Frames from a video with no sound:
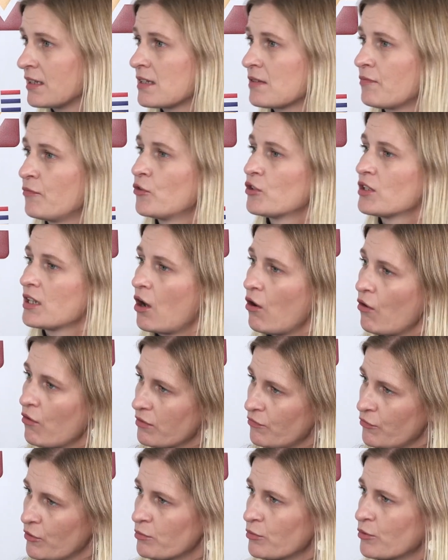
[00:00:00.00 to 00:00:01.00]
Das wird ja auch
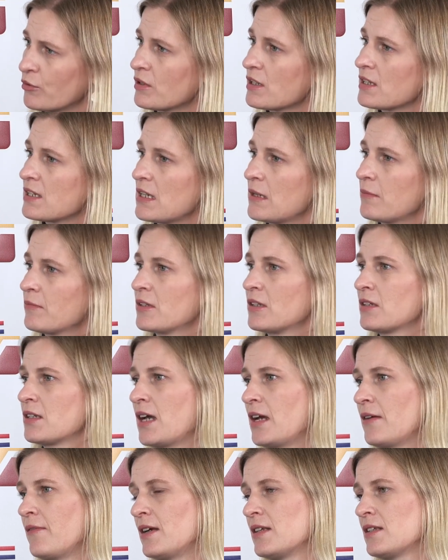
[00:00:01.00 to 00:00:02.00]
von Bundesebene
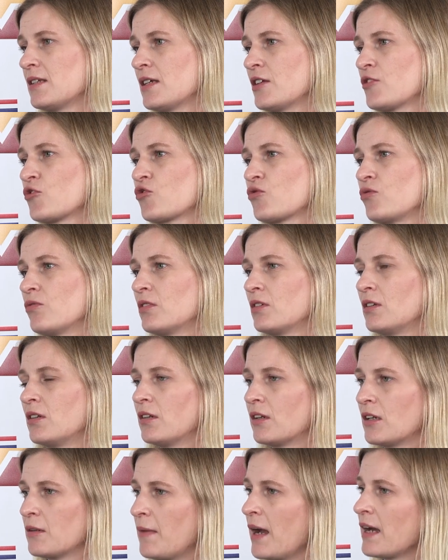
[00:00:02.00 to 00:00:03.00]
teilweise jetzt schon
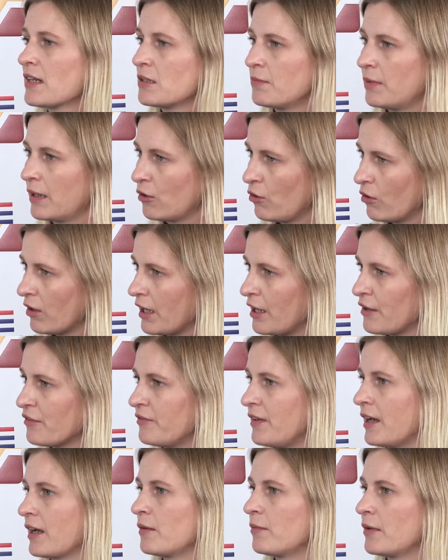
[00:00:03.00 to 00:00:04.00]
äh, gemacht. Die
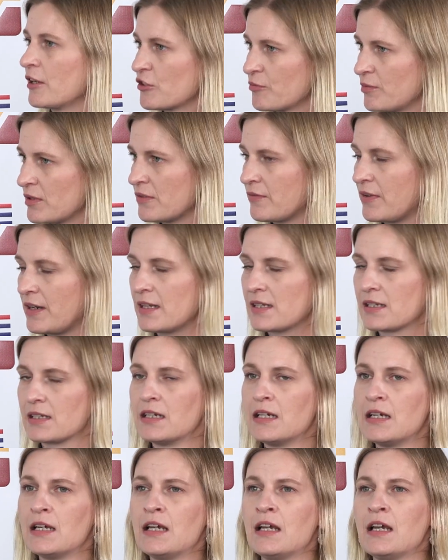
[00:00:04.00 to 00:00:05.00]
Balkonkraftwerke beispielsweise
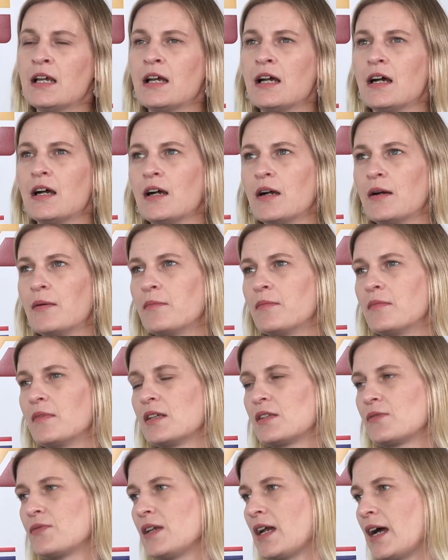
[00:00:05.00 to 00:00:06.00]
ähm,
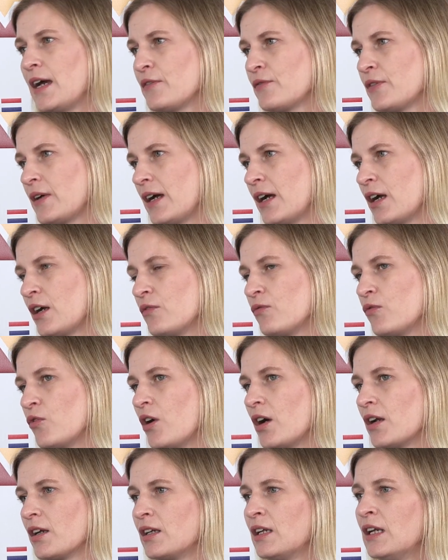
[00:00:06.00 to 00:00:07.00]
ist viel einfacher
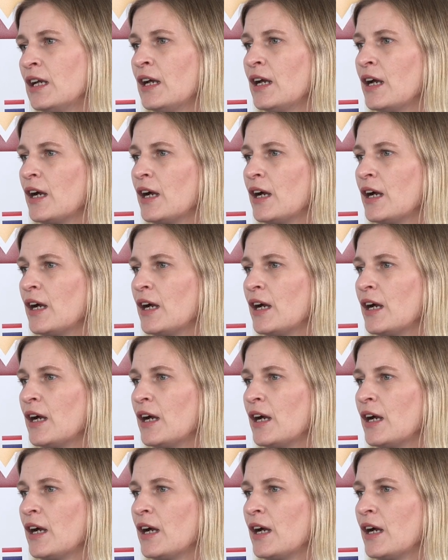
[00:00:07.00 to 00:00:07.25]
geworden.